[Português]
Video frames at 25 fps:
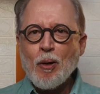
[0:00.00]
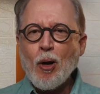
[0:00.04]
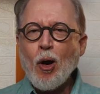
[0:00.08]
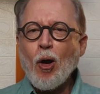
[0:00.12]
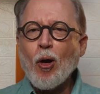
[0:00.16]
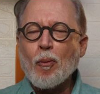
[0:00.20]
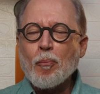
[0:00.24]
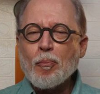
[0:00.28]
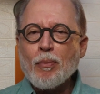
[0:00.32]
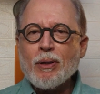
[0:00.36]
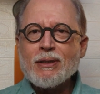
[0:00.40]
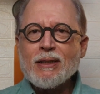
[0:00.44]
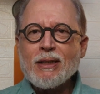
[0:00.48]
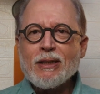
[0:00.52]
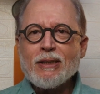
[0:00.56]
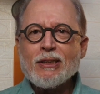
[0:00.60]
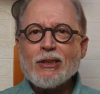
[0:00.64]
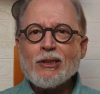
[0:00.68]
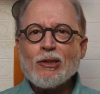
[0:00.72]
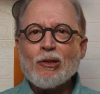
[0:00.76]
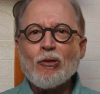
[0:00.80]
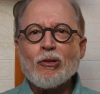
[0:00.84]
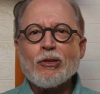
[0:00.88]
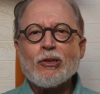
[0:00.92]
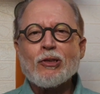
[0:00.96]
Oh, mas
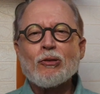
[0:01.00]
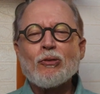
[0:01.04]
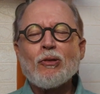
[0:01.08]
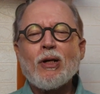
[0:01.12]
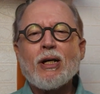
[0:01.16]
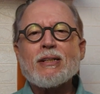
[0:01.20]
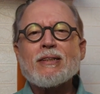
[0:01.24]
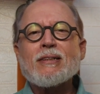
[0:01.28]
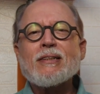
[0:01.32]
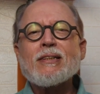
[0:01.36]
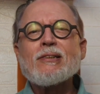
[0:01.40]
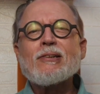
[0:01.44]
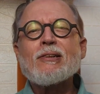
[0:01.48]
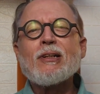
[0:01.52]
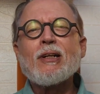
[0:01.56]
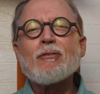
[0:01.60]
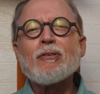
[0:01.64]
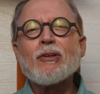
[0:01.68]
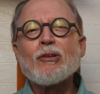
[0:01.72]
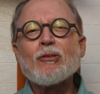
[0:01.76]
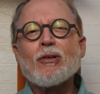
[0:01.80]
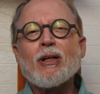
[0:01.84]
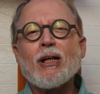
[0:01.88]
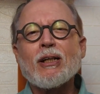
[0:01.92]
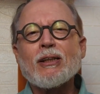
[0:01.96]
antes de continuar, se
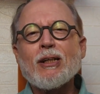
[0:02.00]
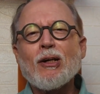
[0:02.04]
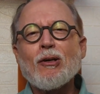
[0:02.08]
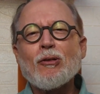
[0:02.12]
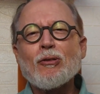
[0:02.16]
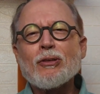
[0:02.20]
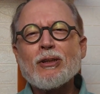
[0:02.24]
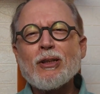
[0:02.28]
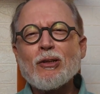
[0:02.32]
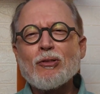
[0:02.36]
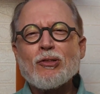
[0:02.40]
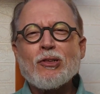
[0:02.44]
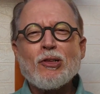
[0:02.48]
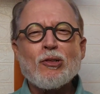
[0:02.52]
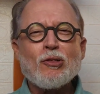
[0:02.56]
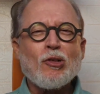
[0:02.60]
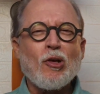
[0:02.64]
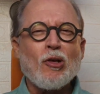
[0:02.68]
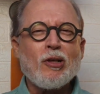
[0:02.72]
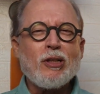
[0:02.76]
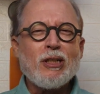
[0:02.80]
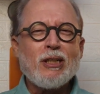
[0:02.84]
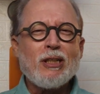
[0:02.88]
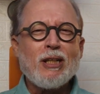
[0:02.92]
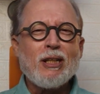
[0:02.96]
inscreva no canal, dê o seu
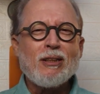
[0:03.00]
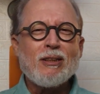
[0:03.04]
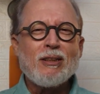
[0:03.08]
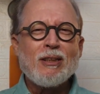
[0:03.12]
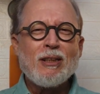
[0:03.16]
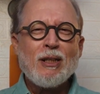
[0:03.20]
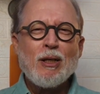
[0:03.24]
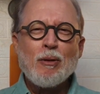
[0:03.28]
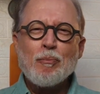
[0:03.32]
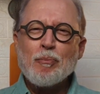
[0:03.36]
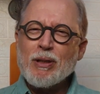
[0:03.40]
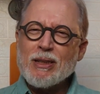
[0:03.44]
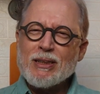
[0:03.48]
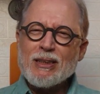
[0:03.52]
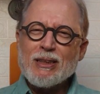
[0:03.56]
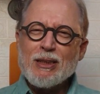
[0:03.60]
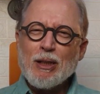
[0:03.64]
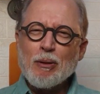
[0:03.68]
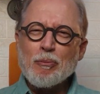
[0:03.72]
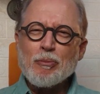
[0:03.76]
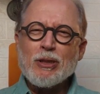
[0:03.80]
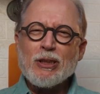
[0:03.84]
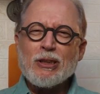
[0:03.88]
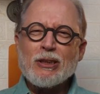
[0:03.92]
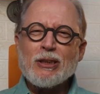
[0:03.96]
joinha.
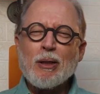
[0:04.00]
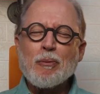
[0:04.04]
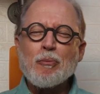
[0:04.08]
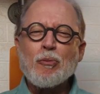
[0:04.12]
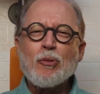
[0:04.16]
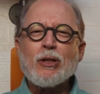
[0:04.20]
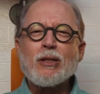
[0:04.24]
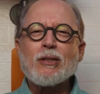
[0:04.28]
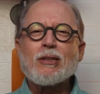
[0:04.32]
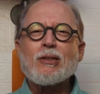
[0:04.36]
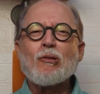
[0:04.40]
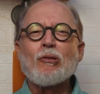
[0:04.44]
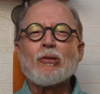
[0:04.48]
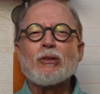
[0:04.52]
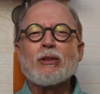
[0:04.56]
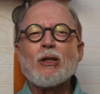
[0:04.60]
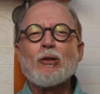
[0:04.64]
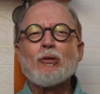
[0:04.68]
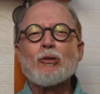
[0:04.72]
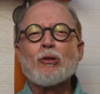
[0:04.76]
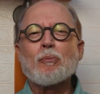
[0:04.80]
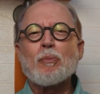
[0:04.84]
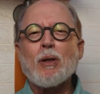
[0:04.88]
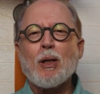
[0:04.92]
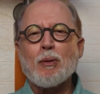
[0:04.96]
Precisamos distribuir esse
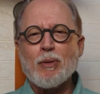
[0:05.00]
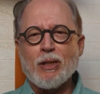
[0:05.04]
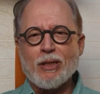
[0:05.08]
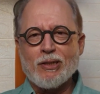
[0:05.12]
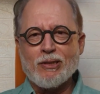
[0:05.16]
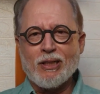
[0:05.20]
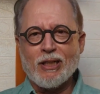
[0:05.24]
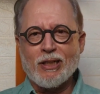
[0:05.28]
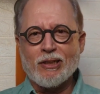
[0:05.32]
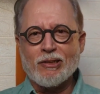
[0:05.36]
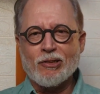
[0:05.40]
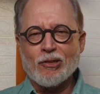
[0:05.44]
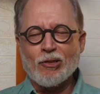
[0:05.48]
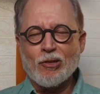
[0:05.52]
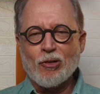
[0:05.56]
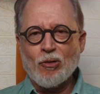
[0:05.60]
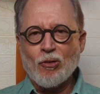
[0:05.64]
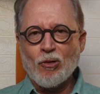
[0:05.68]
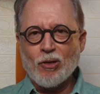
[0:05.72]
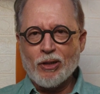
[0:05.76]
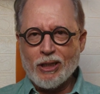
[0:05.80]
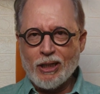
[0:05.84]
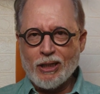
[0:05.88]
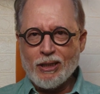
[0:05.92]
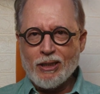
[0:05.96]
conteúdo para mais gente,
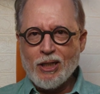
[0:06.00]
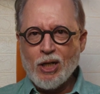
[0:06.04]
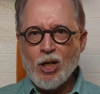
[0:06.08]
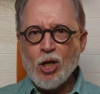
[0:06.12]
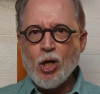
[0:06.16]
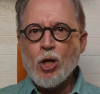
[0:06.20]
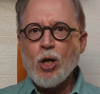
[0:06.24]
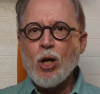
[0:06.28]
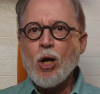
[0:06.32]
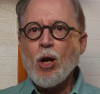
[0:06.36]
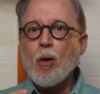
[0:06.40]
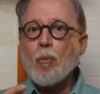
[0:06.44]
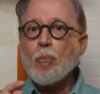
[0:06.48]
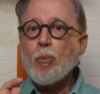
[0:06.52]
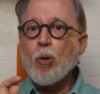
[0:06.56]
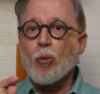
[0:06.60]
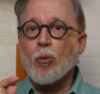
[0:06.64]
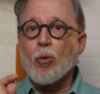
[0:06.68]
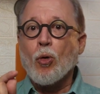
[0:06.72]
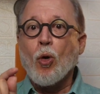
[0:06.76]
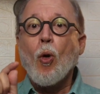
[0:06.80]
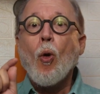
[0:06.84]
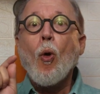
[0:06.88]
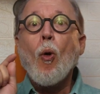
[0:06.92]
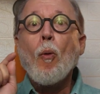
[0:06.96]
ok?
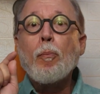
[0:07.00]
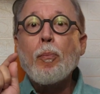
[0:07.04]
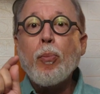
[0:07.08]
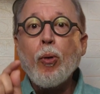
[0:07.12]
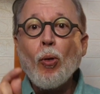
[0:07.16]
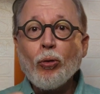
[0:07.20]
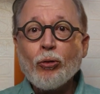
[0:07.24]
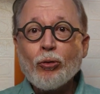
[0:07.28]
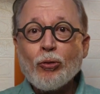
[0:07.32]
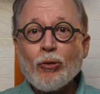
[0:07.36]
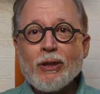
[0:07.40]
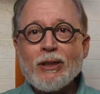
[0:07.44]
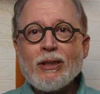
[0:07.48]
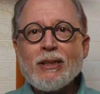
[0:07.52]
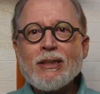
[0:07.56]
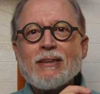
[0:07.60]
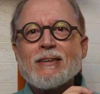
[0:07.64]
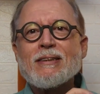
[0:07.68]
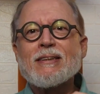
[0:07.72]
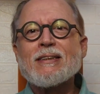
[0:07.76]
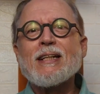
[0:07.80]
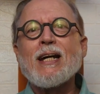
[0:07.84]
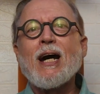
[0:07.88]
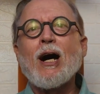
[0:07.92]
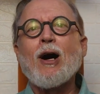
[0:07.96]
Bom, o ponto
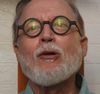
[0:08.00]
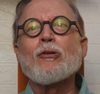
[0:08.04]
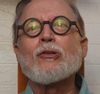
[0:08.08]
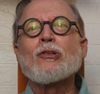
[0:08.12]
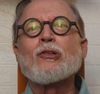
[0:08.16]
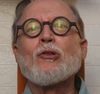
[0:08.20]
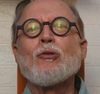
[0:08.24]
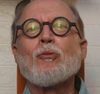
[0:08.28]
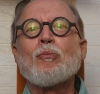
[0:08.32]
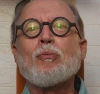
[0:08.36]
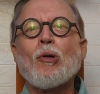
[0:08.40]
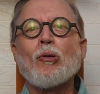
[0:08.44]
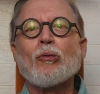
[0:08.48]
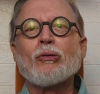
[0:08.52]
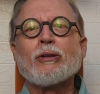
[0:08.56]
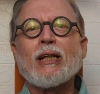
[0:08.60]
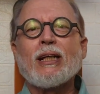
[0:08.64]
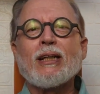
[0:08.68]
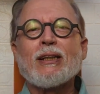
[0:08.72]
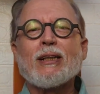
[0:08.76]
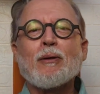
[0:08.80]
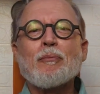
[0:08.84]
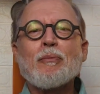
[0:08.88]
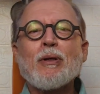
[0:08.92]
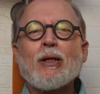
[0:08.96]
inicial de um bom
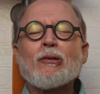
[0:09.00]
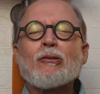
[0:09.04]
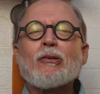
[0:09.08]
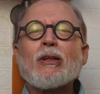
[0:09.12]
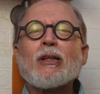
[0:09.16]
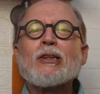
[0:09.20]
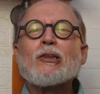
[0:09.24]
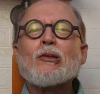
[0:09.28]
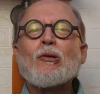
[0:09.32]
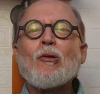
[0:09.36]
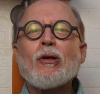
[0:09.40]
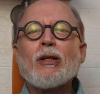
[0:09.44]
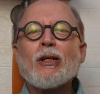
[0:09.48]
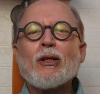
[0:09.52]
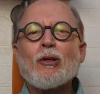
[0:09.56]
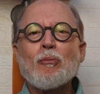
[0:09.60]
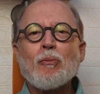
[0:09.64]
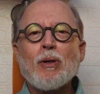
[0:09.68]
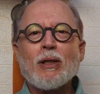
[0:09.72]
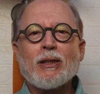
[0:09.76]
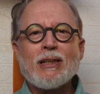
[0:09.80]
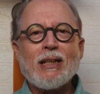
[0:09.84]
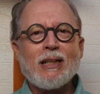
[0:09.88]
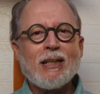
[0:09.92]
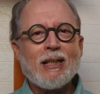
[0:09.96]
treinamento é escolher
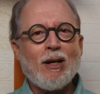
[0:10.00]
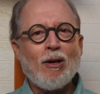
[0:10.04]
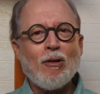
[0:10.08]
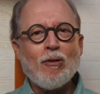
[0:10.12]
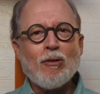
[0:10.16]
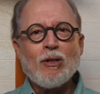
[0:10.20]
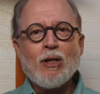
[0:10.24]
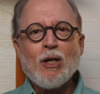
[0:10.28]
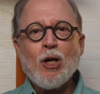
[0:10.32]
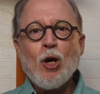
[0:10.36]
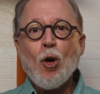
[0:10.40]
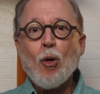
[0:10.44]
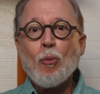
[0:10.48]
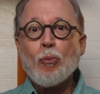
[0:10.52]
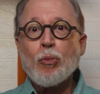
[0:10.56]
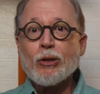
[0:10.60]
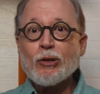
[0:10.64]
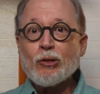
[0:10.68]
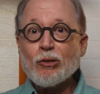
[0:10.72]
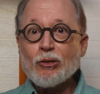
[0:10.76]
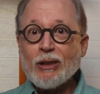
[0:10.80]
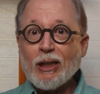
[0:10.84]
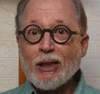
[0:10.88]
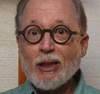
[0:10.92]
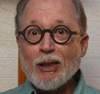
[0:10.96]
o material,
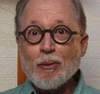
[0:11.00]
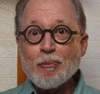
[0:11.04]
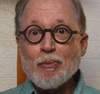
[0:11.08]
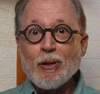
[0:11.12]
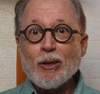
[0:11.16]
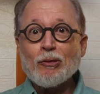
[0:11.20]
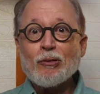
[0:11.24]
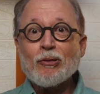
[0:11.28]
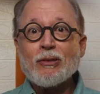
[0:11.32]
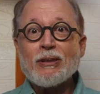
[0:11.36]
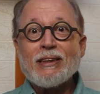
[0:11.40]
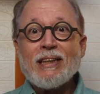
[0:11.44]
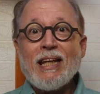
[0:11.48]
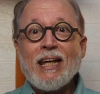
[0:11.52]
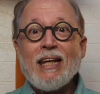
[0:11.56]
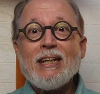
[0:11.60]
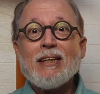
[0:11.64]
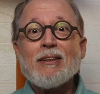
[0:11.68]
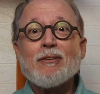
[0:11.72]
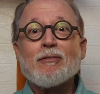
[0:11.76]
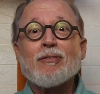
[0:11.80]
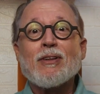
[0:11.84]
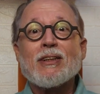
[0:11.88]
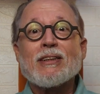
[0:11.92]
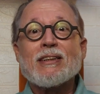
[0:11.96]
pois o treinamento tem
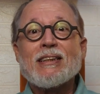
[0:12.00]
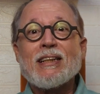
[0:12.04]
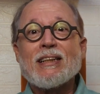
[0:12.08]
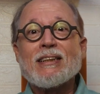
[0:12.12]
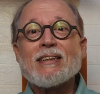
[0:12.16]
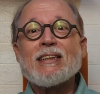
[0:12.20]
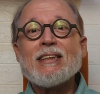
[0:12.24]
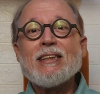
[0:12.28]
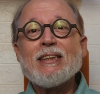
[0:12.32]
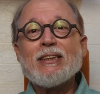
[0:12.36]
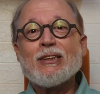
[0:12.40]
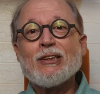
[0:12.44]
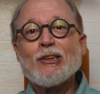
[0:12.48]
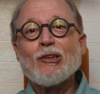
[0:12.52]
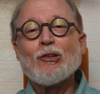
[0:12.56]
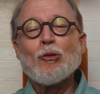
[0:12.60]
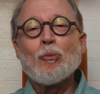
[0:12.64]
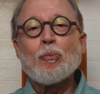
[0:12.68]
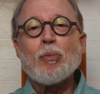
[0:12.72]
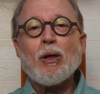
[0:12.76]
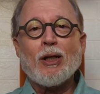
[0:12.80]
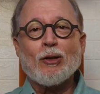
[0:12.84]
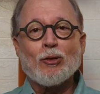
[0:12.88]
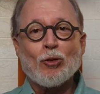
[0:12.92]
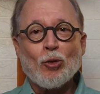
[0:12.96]
que fazer sentido
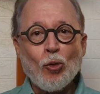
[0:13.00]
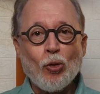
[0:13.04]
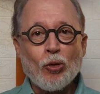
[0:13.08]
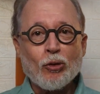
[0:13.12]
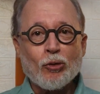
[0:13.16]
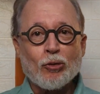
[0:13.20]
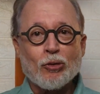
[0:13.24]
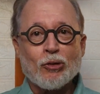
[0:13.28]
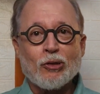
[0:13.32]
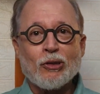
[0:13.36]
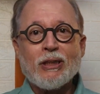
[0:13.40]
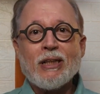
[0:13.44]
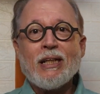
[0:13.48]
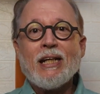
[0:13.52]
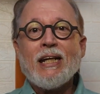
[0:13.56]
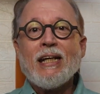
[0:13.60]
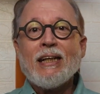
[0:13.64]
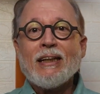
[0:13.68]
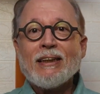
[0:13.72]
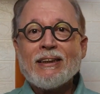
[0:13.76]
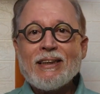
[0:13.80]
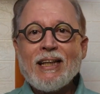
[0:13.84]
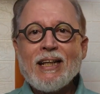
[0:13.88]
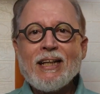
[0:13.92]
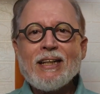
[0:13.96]
para todos
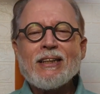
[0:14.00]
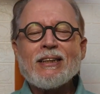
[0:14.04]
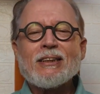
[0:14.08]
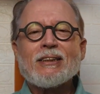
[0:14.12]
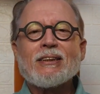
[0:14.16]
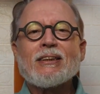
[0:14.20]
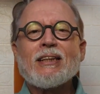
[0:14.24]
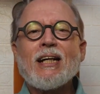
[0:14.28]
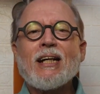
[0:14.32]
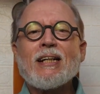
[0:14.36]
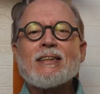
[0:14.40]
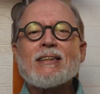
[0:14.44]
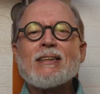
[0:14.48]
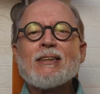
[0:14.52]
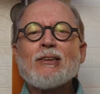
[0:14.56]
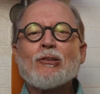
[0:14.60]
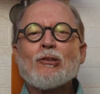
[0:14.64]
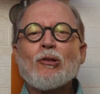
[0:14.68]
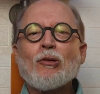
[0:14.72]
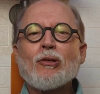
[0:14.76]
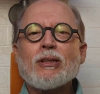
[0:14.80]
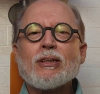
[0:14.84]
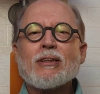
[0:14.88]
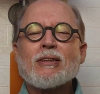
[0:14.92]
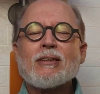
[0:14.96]
tem que estar
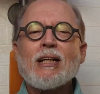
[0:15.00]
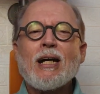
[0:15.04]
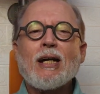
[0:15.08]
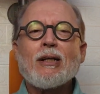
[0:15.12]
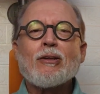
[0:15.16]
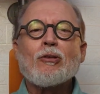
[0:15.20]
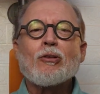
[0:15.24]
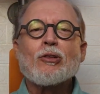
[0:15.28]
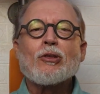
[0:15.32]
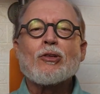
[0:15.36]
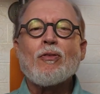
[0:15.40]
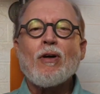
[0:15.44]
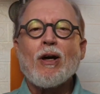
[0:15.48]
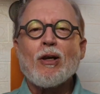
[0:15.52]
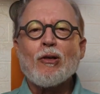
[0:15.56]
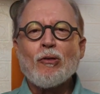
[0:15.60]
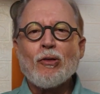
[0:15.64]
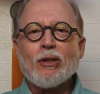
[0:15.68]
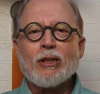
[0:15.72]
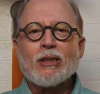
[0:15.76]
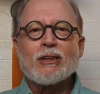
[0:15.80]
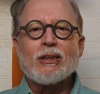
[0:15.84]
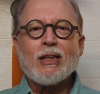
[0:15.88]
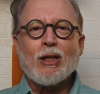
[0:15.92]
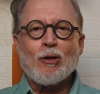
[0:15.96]
sintonizado aos
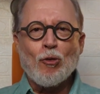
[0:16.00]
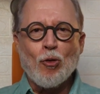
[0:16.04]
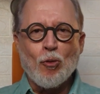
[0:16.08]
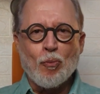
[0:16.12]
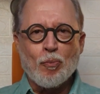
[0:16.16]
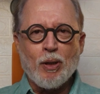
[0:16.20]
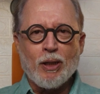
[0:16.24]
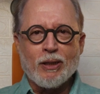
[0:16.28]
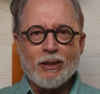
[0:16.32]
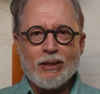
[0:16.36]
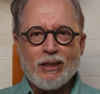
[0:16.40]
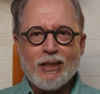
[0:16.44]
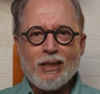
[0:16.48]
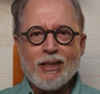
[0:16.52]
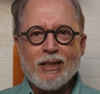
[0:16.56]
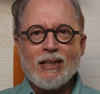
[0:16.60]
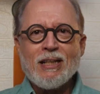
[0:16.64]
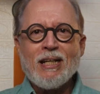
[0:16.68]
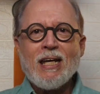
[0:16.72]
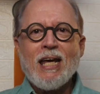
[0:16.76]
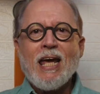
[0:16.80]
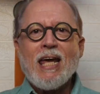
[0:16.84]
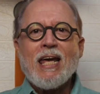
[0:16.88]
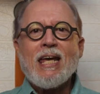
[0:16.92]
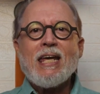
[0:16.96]
valores da
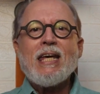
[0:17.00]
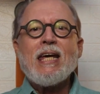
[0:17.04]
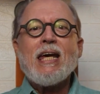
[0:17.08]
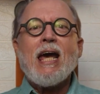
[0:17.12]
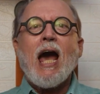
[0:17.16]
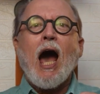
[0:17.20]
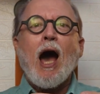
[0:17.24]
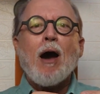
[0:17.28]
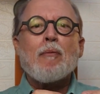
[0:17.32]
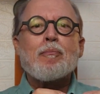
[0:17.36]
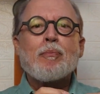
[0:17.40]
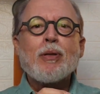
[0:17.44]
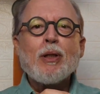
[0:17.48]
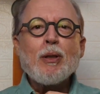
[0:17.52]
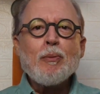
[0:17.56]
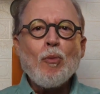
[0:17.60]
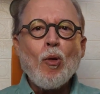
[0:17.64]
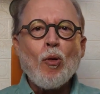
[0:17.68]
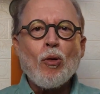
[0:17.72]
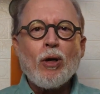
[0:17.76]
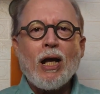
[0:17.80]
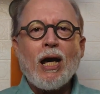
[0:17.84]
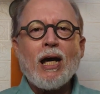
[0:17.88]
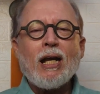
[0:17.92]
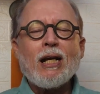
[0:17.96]
companhia e
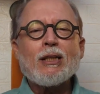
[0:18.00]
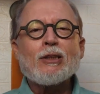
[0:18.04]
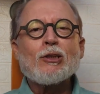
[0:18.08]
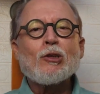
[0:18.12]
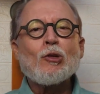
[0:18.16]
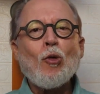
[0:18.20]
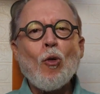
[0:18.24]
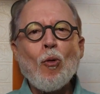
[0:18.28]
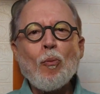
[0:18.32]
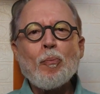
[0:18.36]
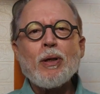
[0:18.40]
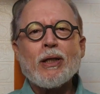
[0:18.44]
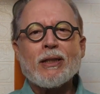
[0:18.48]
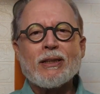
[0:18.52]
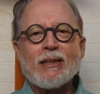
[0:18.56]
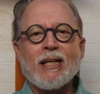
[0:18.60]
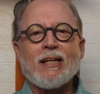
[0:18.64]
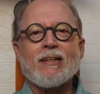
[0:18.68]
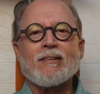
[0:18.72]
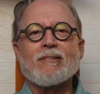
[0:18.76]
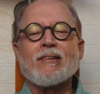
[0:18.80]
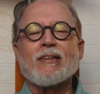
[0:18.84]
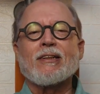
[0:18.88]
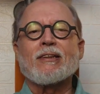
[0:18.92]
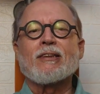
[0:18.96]
aprimorar as
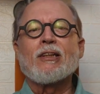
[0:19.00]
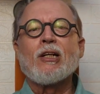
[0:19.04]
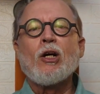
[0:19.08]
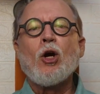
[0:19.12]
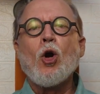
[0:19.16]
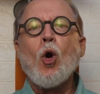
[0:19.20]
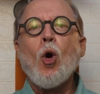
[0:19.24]
competências.